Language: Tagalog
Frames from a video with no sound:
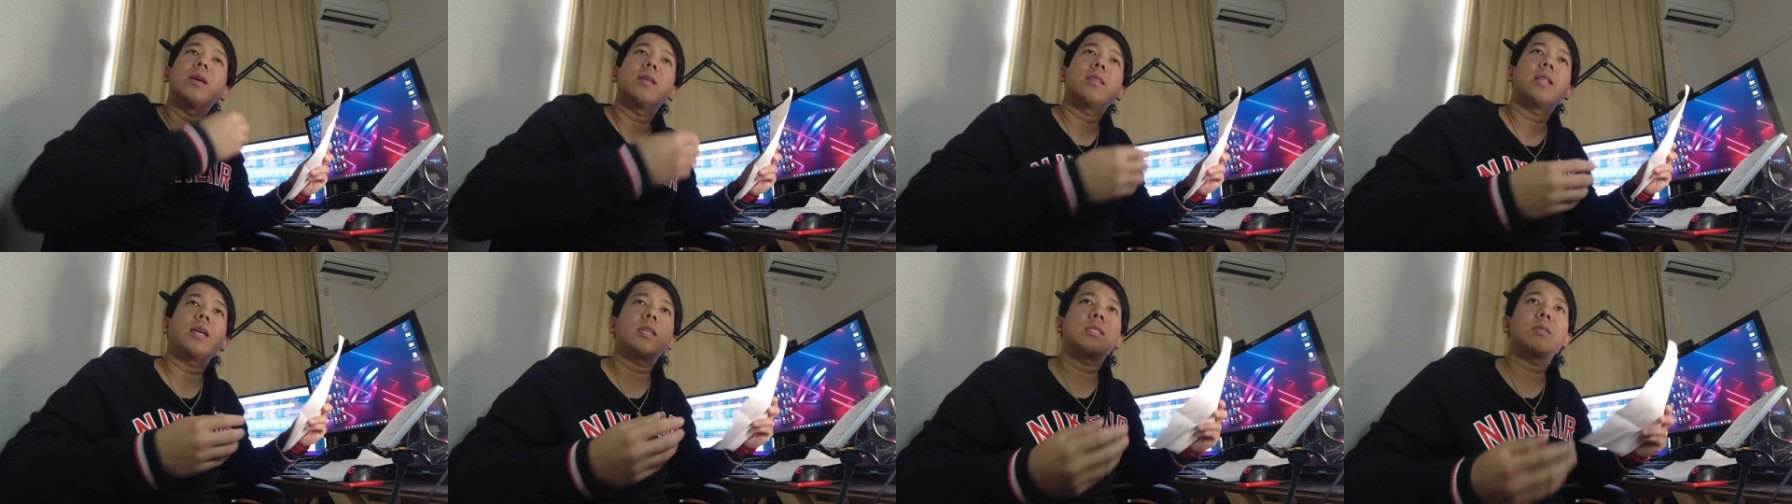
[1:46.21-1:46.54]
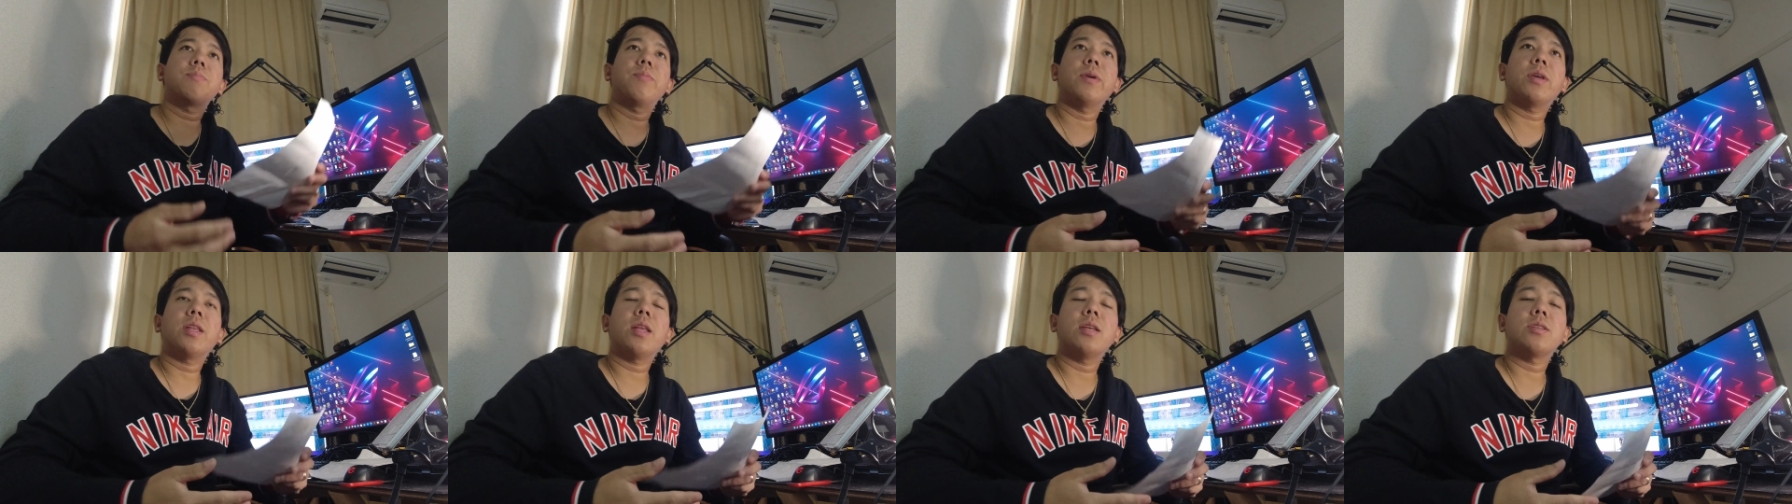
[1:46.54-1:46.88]

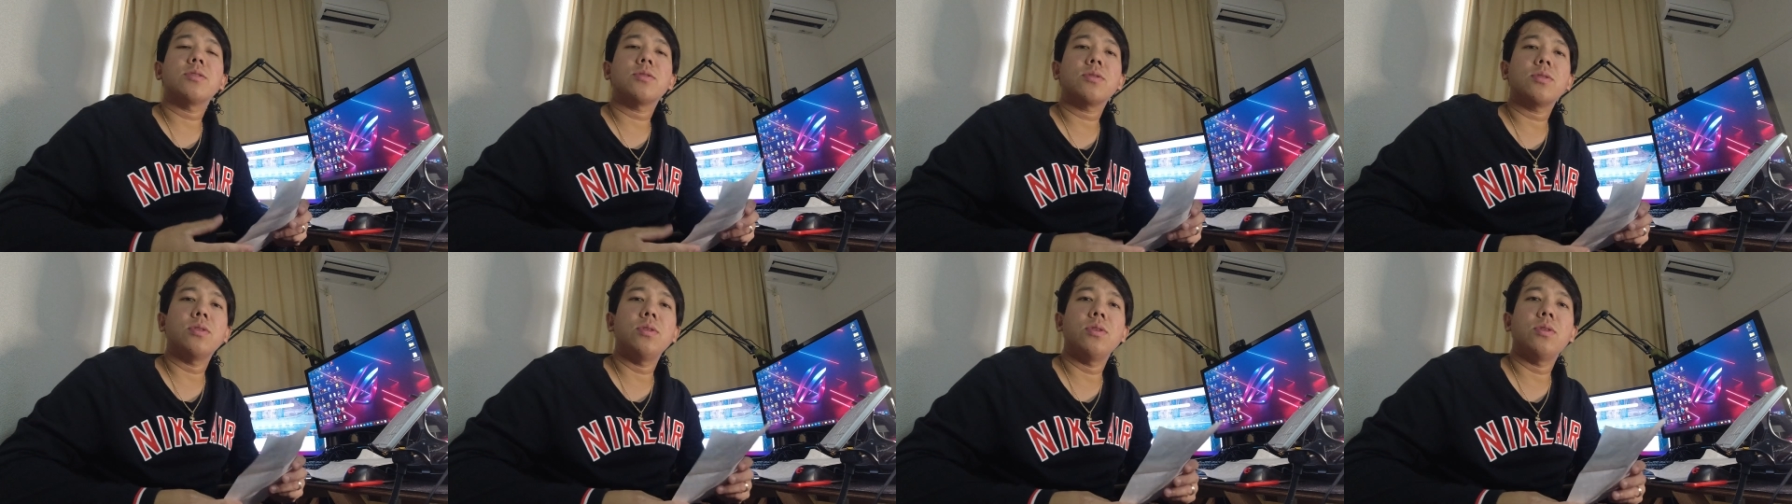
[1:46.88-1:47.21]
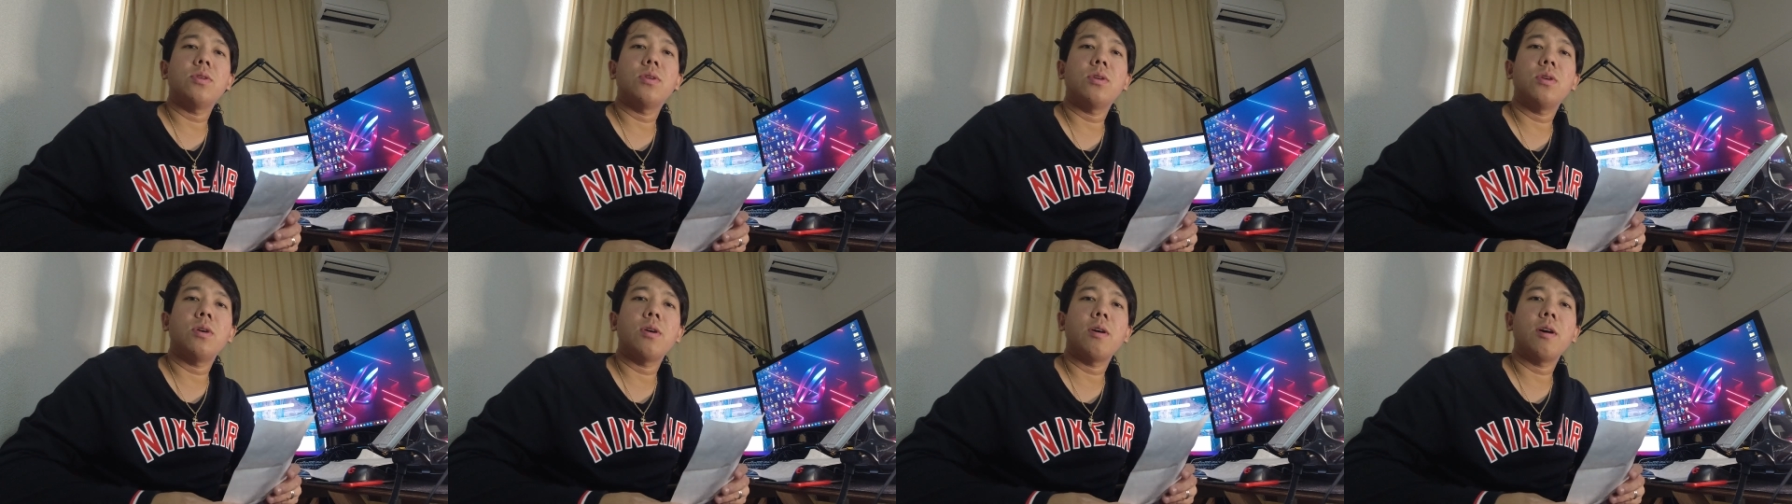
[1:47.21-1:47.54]
na-experience ko
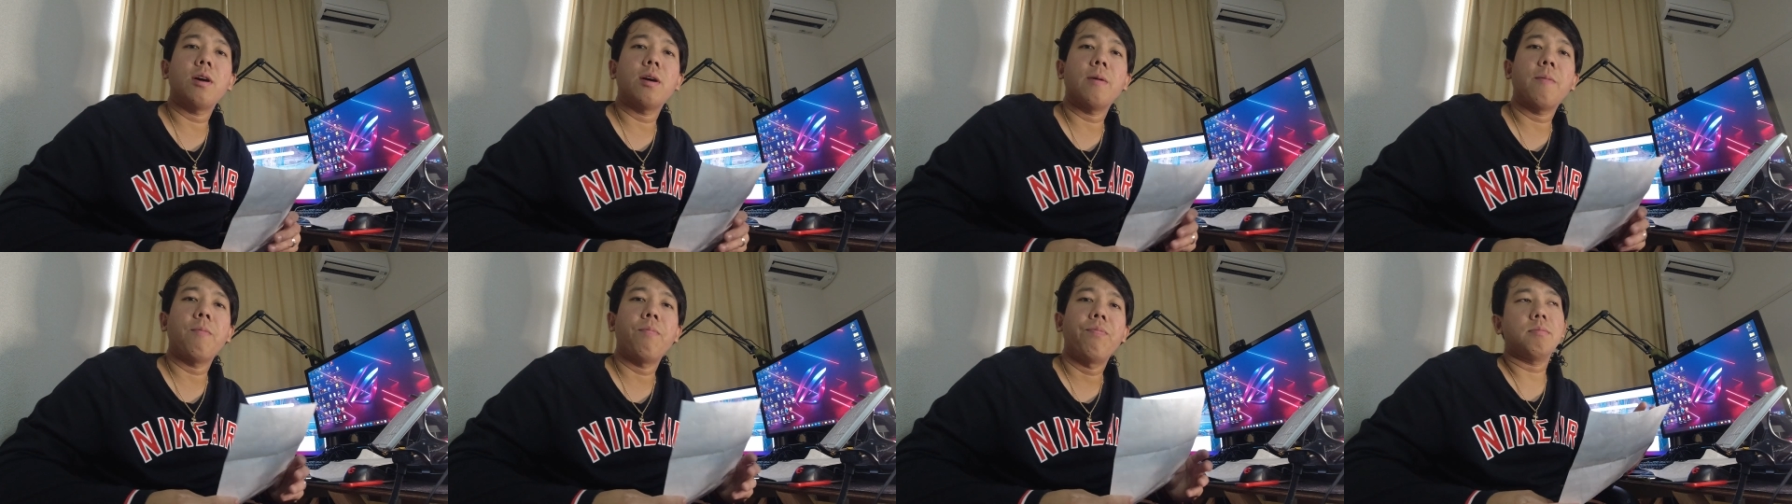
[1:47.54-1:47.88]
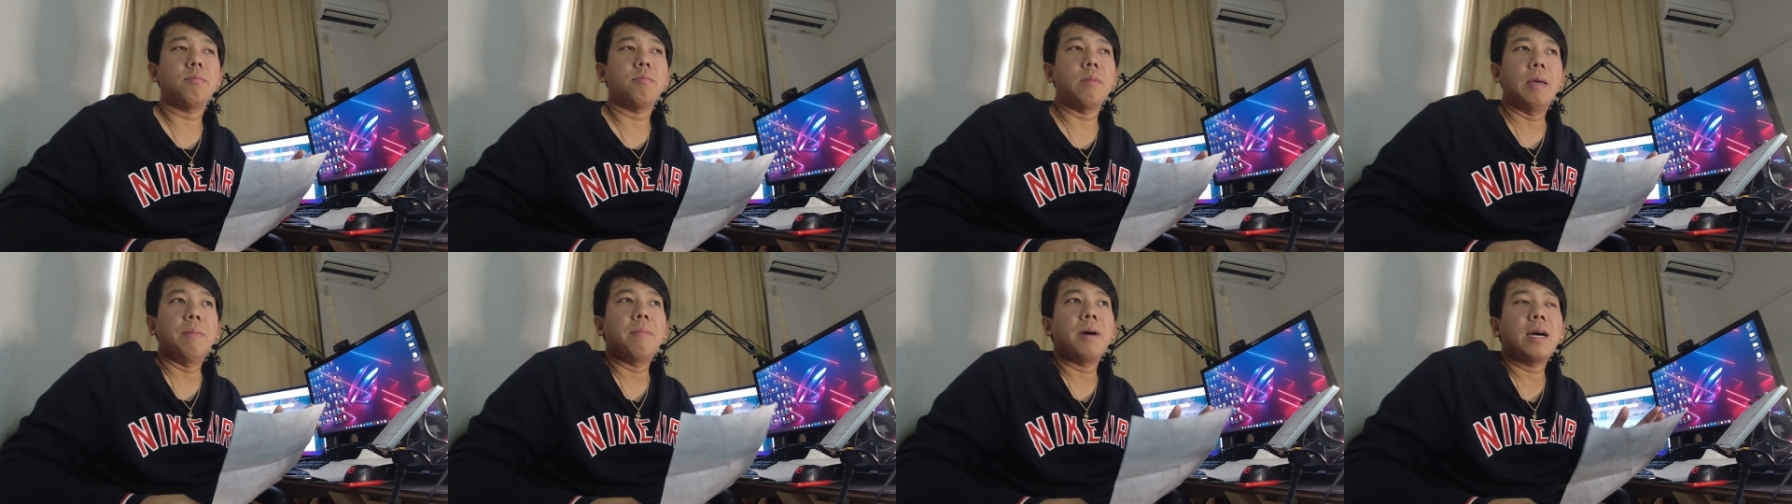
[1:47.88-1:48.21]
yung
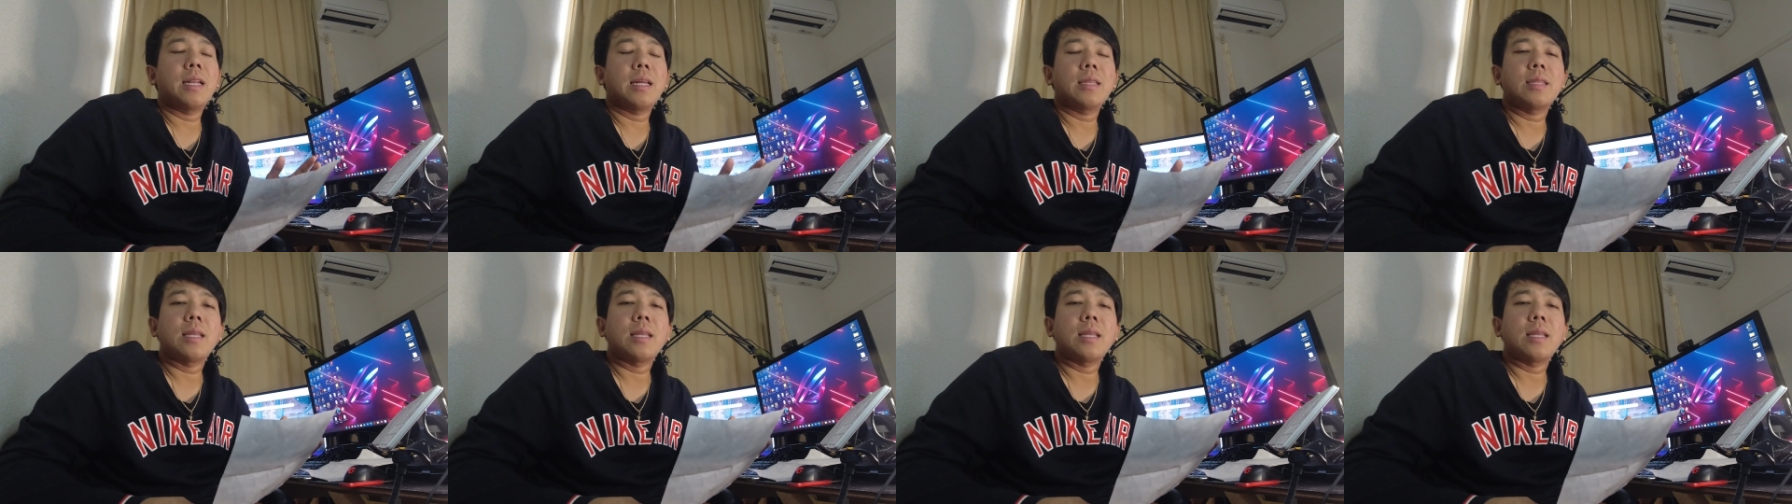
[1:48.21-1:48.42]
may mga